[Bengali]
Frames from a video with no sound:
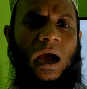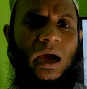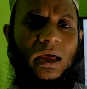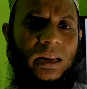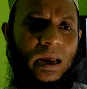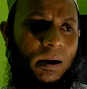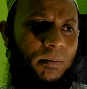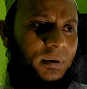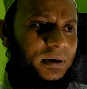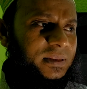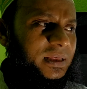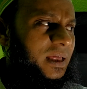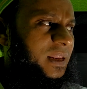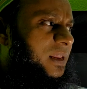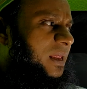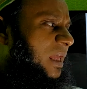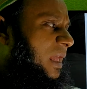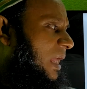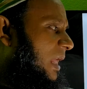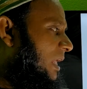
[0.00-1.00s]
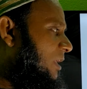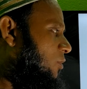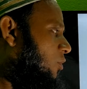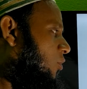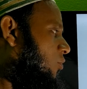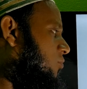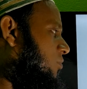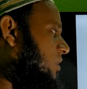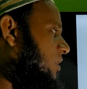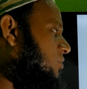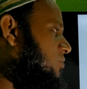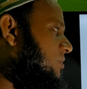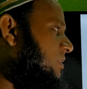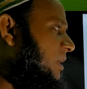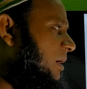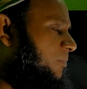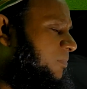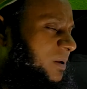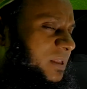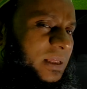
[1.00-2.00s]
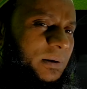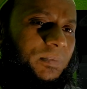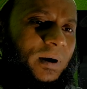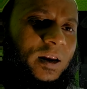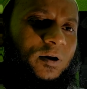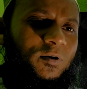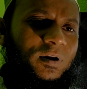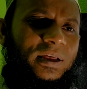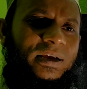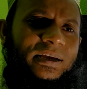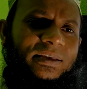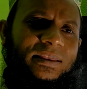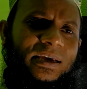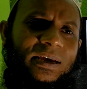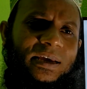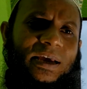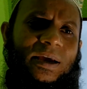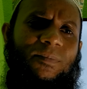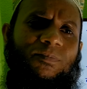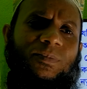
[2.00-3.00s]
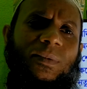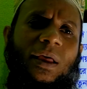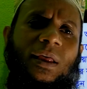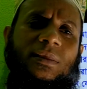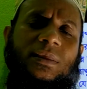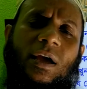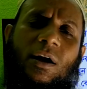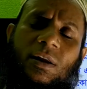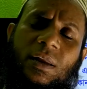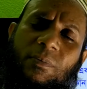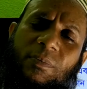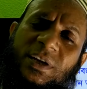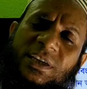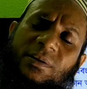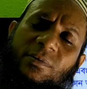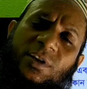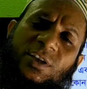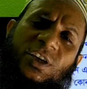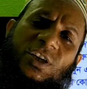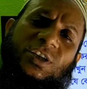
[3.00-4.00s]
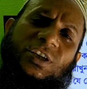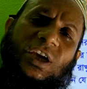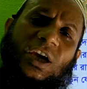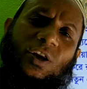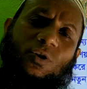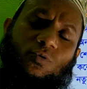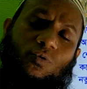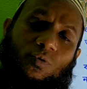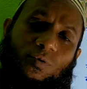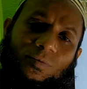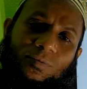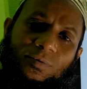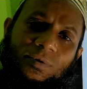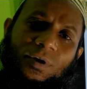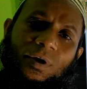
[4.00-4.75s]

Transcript: আর আমাদের এই অঙ্কটা যদি আপনাদের ভালো লেগে থাকে তাহলে বেশি বেশি শেয়ার করুন